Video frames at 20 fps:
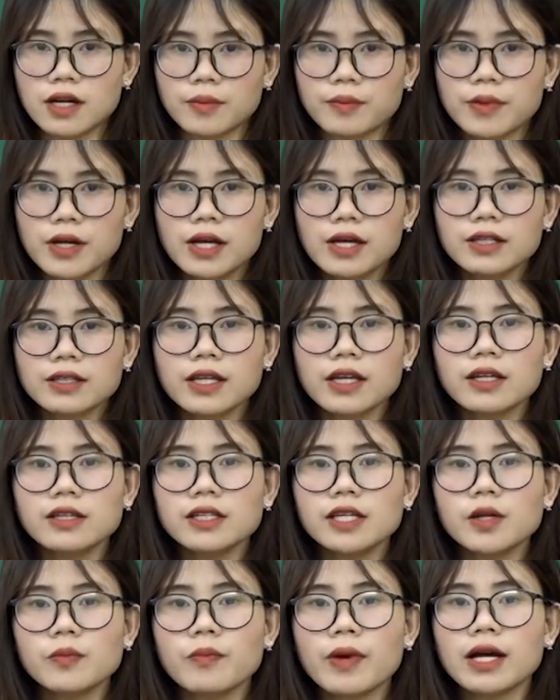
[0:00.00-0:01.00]
ngợp thiên
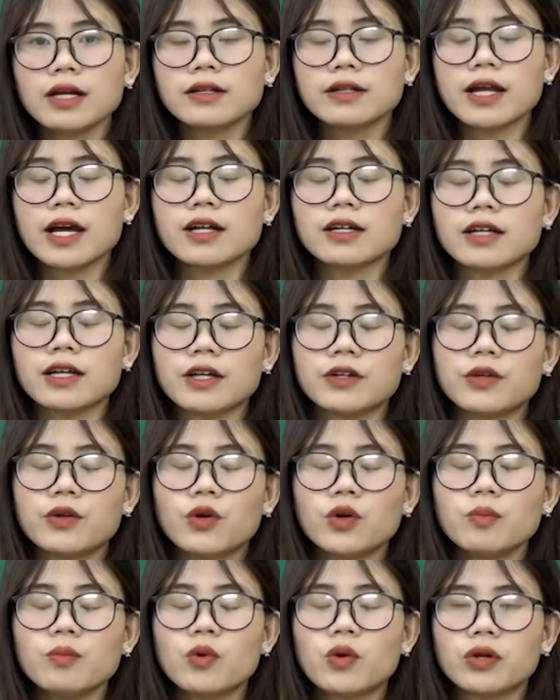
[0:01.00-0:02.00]
nhiên mang nặng cái
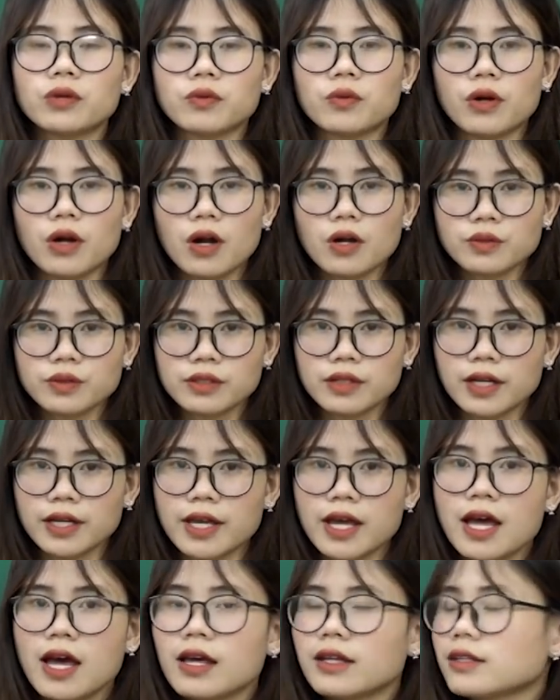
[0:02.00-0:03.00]
nỗi buồn của con người
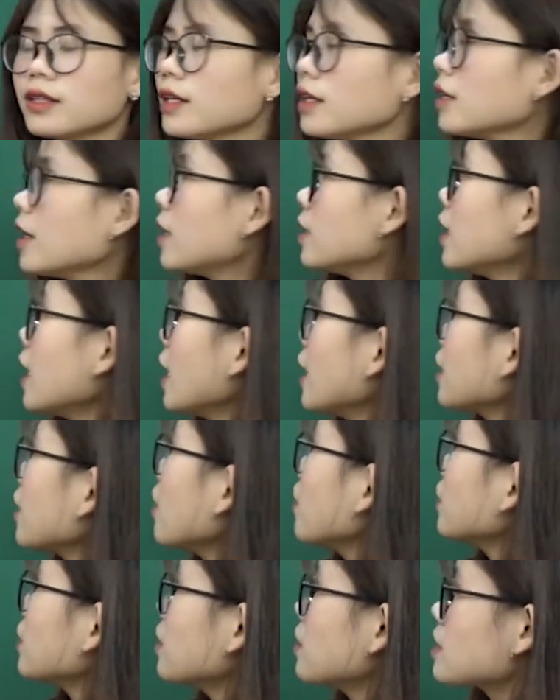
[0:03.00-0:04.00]
thì đến hai
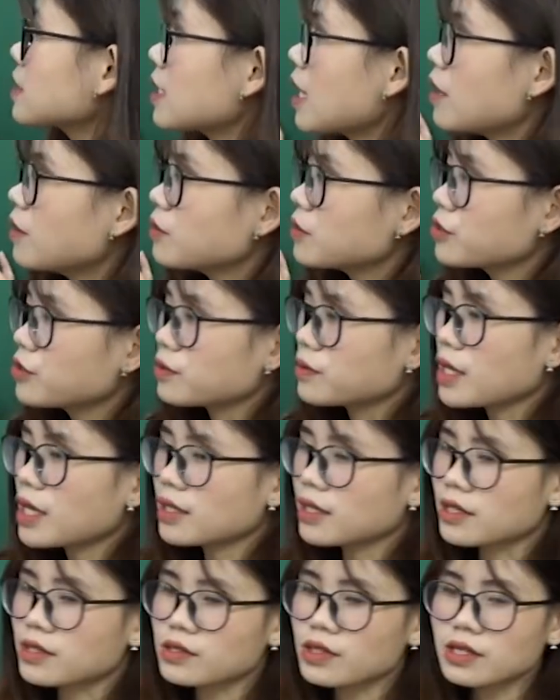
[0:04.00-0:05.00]
câu thơ sau chúng
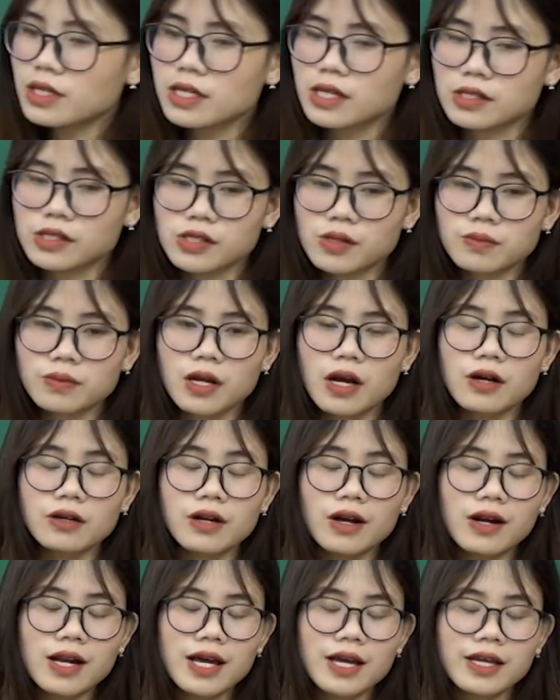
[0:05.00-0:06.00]
ta thấy xuất hiện trong đó
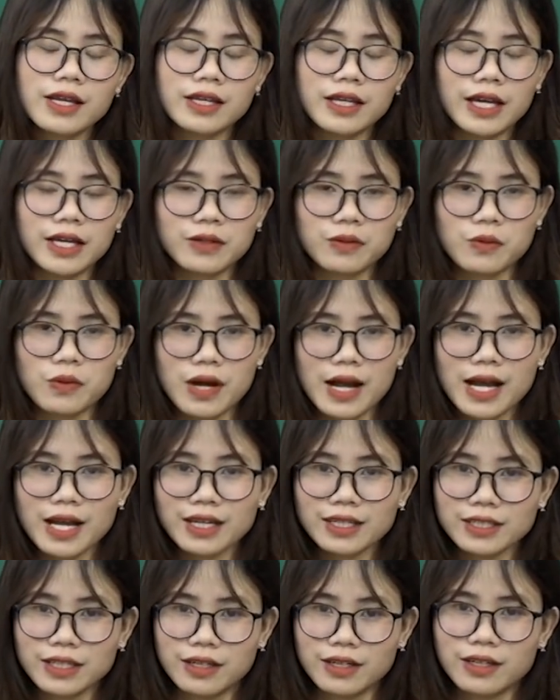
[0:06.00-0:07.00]
đó là hình ảnh của
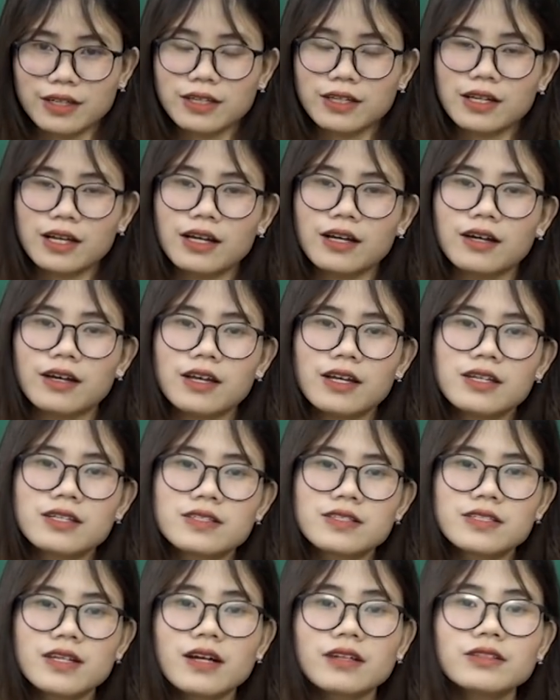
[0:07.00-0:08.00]
ai nhỉ à,
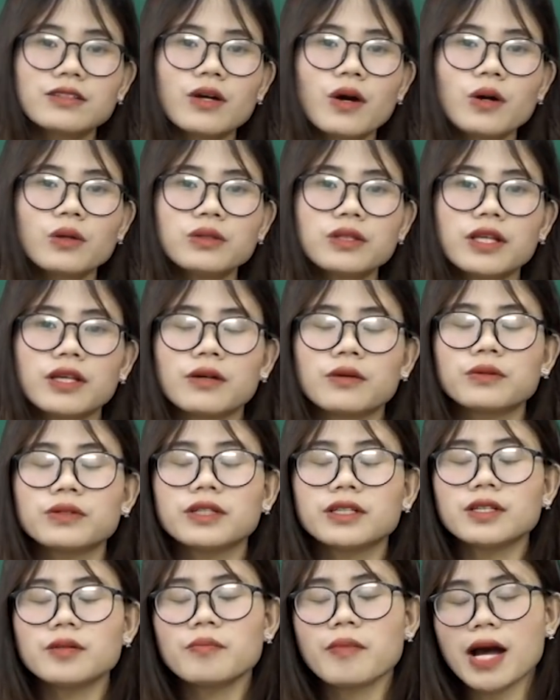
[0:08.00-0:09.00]
sơn thôn thiếu
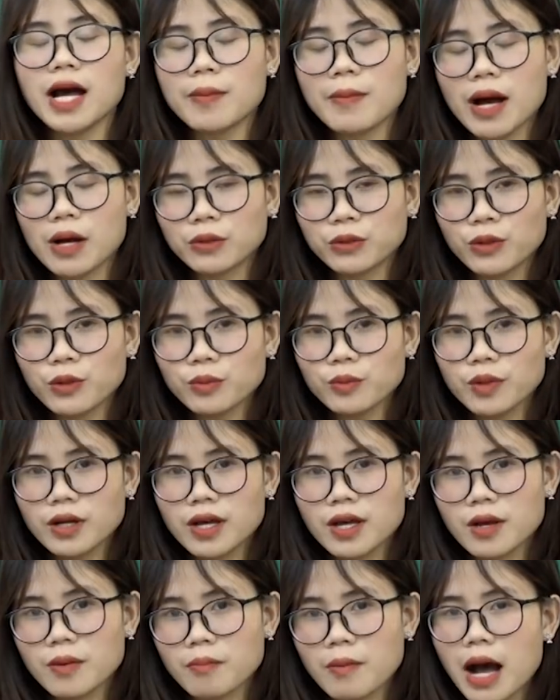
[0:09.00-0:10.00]
nữ ma bao túc
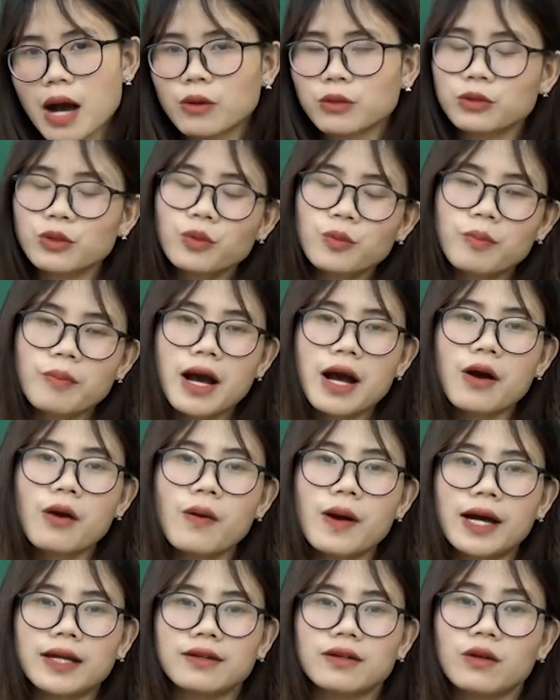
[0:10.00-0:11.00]
bao túc ma
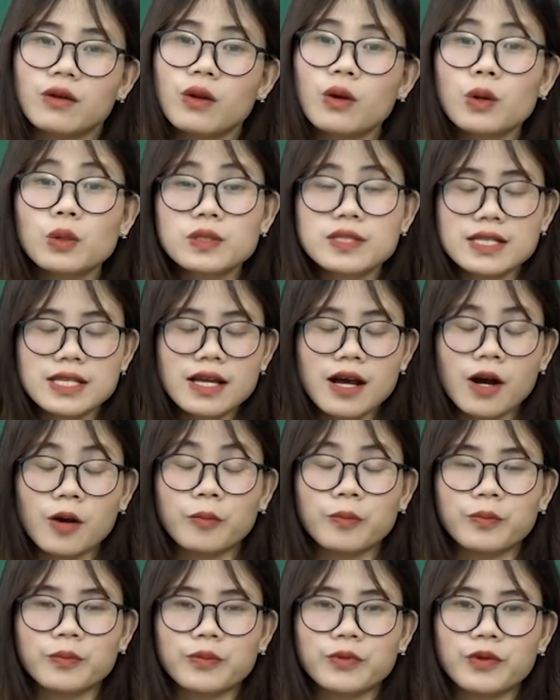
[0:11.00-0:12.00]
hoàn lô dĩ
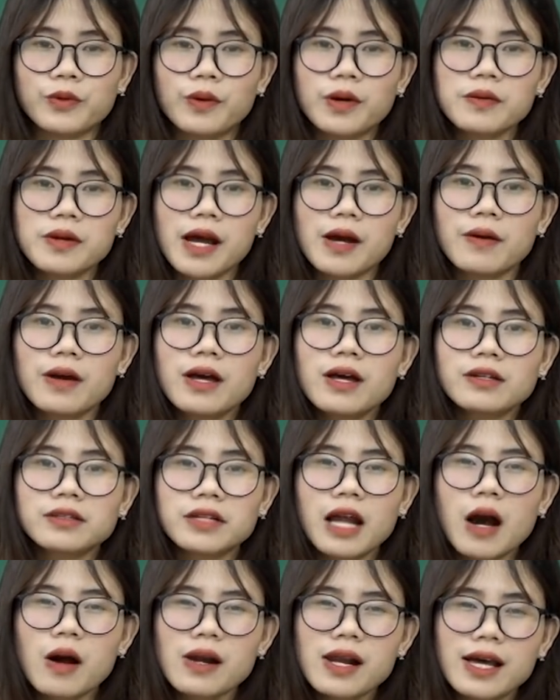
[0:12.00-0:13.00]
hồng đúng không nào
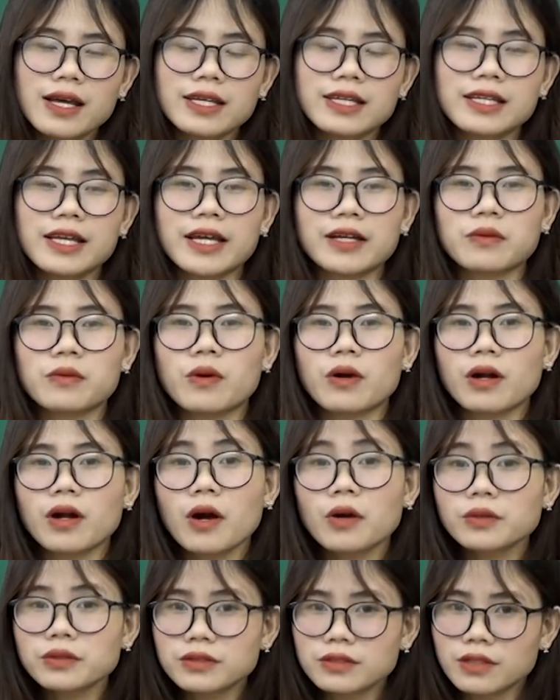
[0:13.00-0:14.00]
đó là hình ảnh của
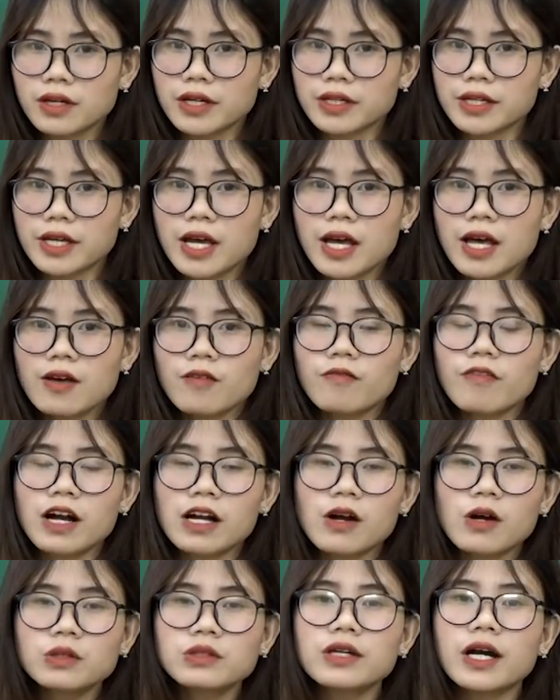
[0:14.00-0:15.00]
con người
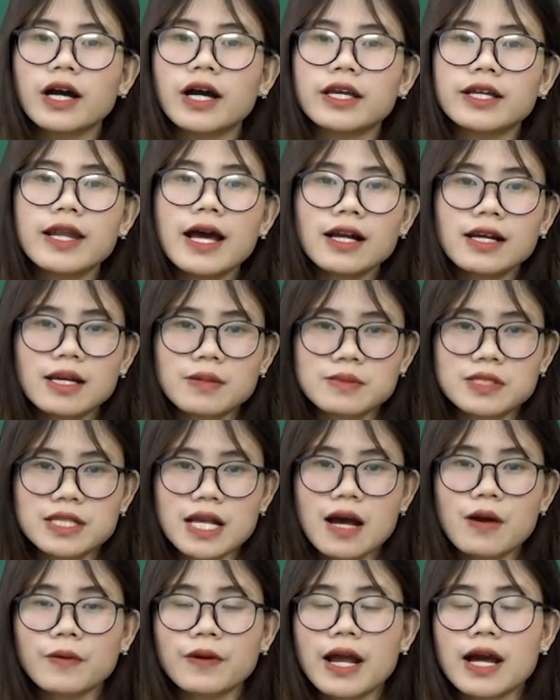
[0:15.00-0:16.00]
và con người ấy đang làm
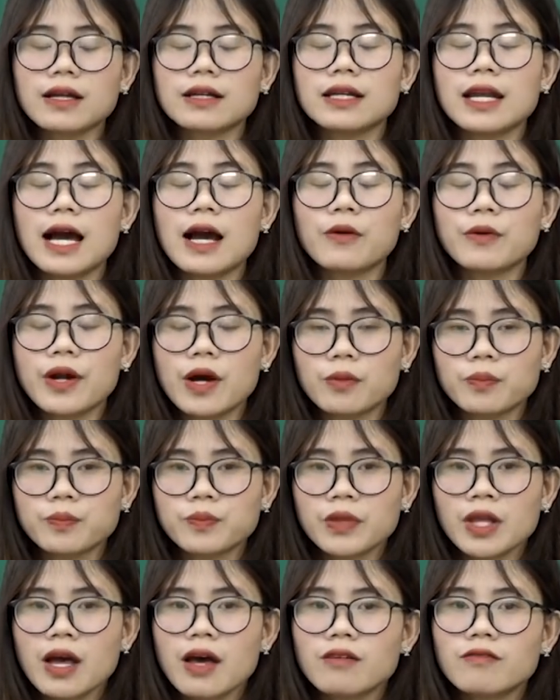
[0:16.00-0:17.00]
sao đang lao động
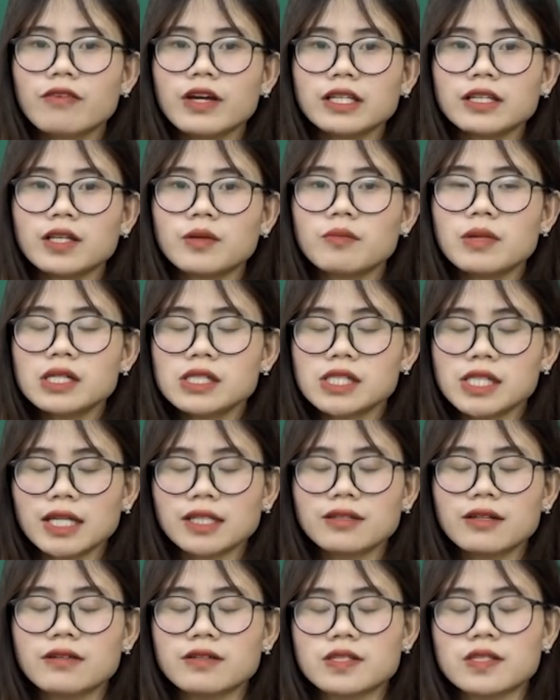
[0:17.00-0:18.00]
vậy thì bức
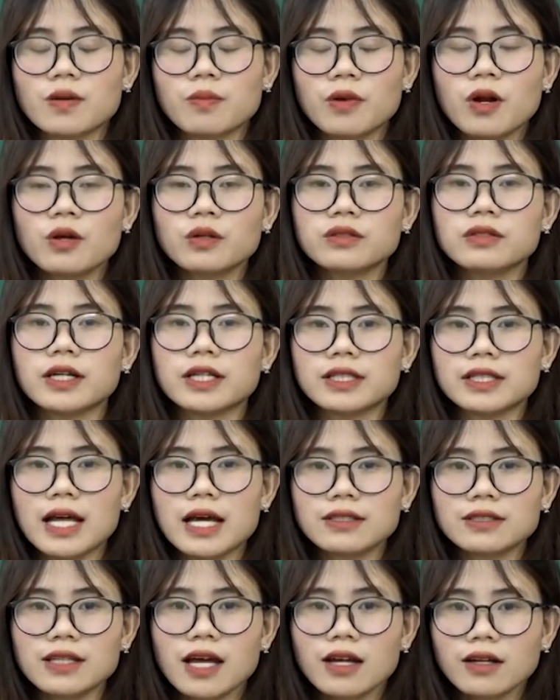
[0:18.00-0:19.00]
tranh đời sống con người
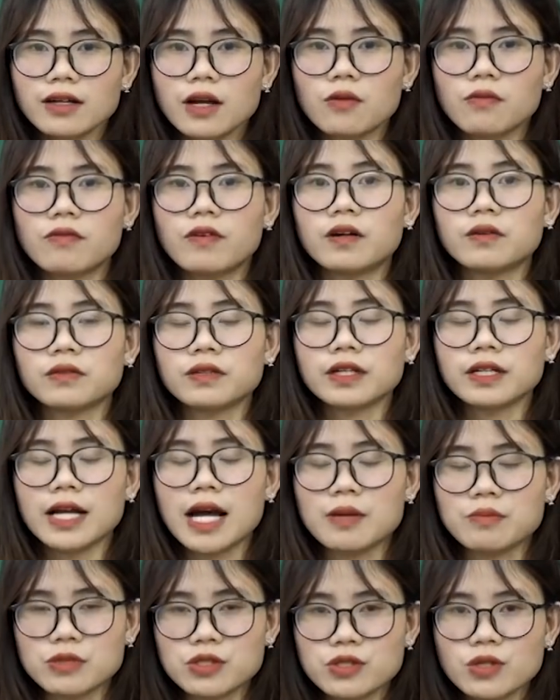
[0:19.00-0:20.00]
đã tác động vào
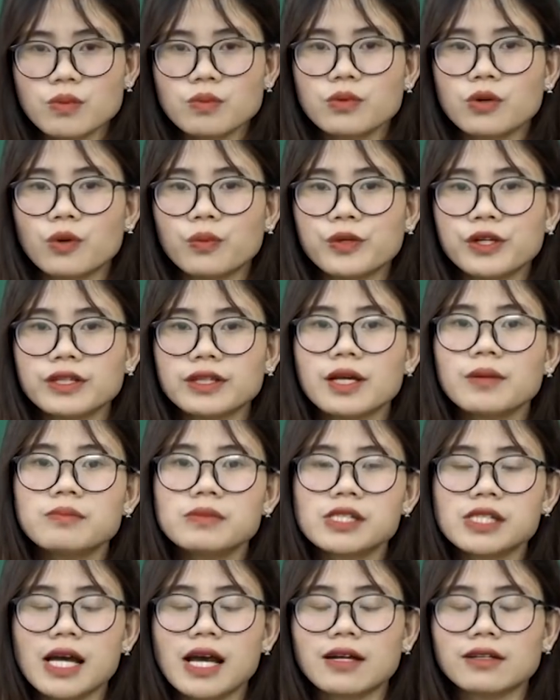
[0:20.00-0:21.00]
cảm xúc cũng như tâm
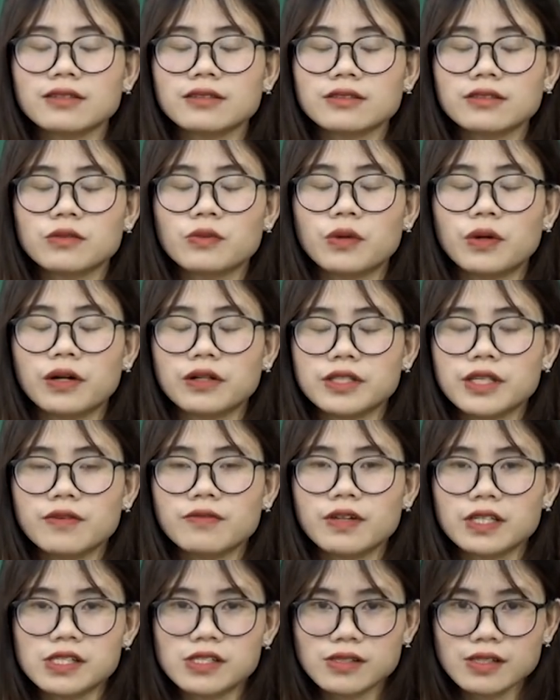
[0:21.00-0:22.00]
trạng của
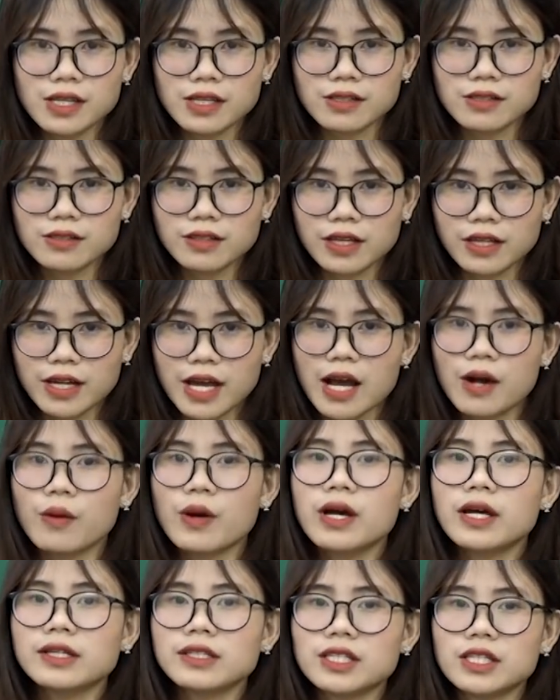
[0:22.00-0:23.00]
nhân vật trữ tình như thế nào
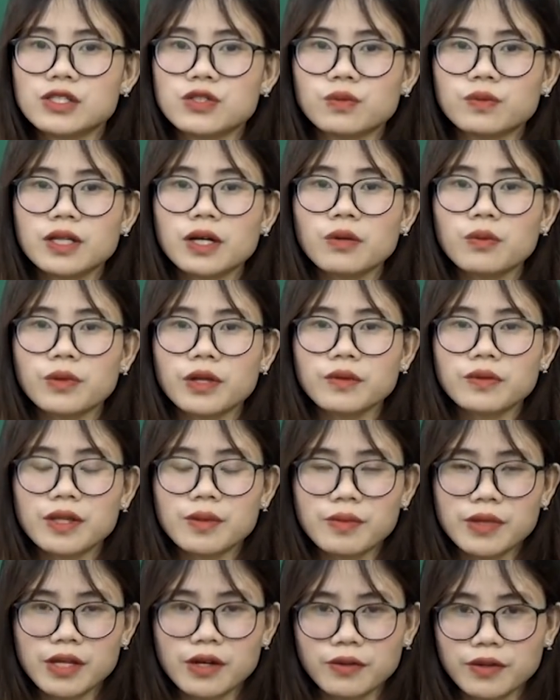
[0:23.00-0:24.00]
thì chúng ta cùng nhau
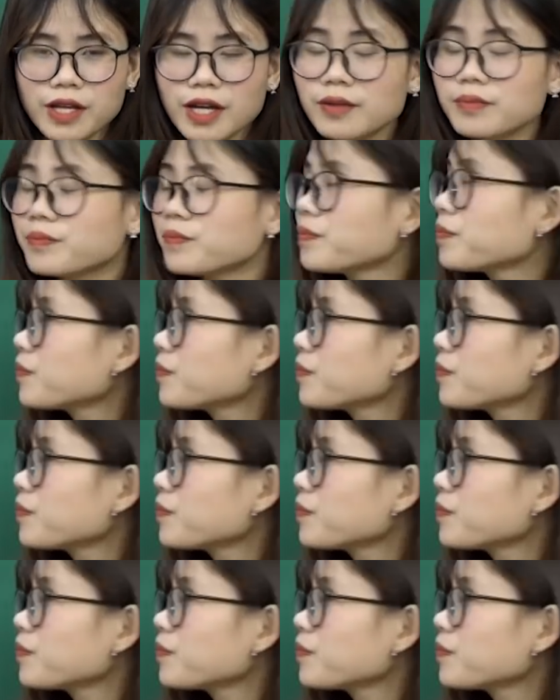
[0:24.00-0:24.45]
tìm hiểu nhé